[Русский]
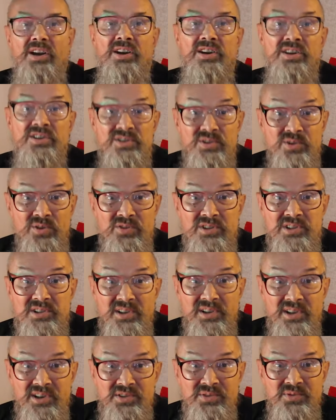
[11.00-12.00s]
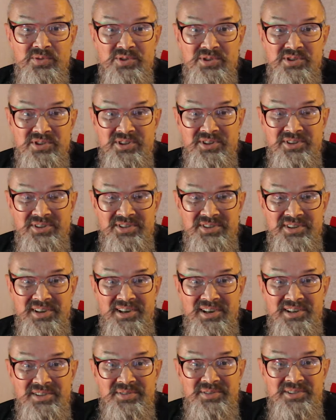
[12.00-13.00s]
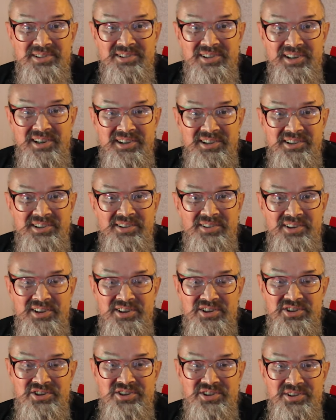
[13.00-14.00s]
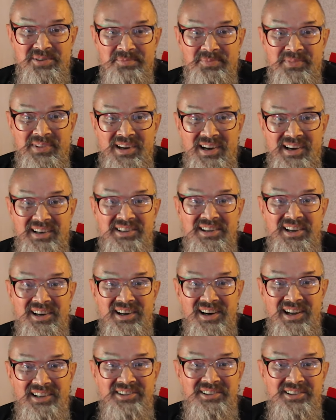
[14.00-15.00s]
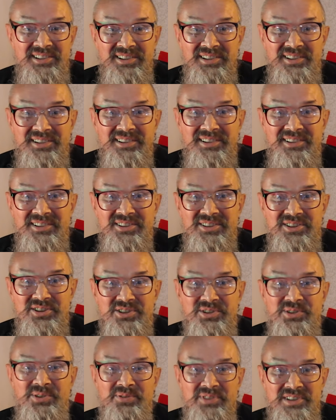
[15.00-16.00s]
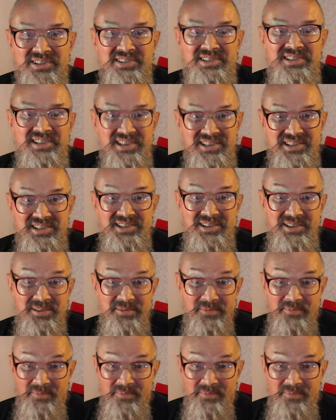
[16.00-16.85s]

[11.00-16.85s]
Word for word: И снова здравствуйте, здравствуйте, дорогие товарищи. Как я рад, что вы здесь.